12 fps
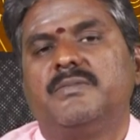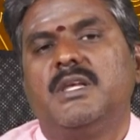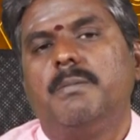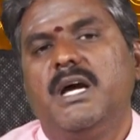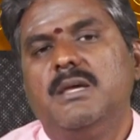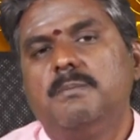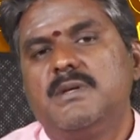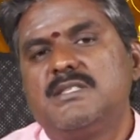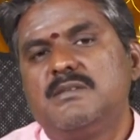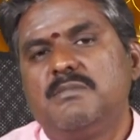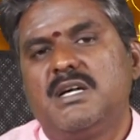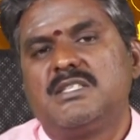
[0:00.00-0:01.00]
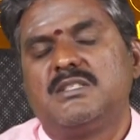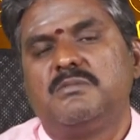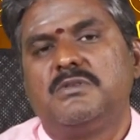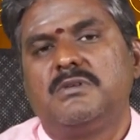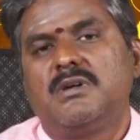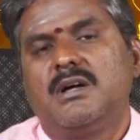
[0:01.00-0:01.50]
இப்போ ஐப்பசி
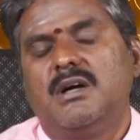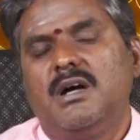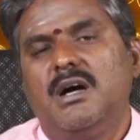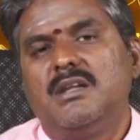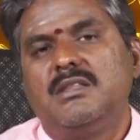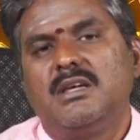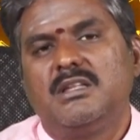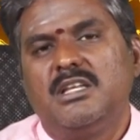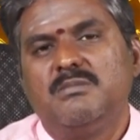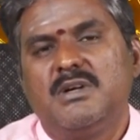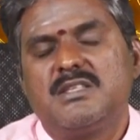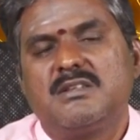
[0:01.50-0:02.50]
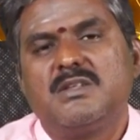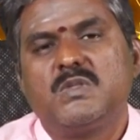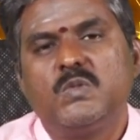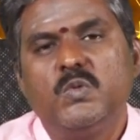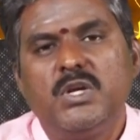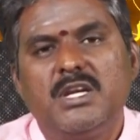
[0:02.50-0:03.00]
மாதமோ கார்த்திகை தை மாதம்னா
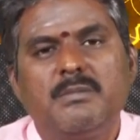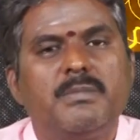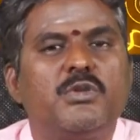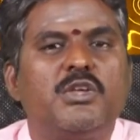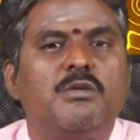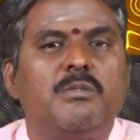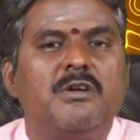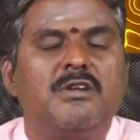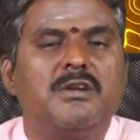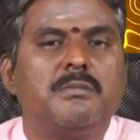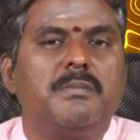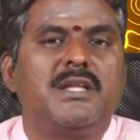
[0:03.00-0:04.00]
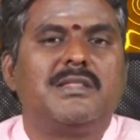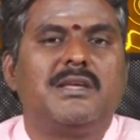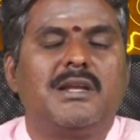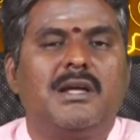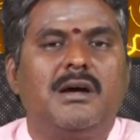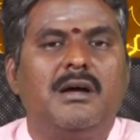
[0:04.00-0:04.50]
சூரியன் எப்போ உதயமாவார்னு
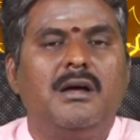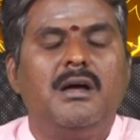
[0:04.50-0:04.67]
பார்த்தீங்கன்னா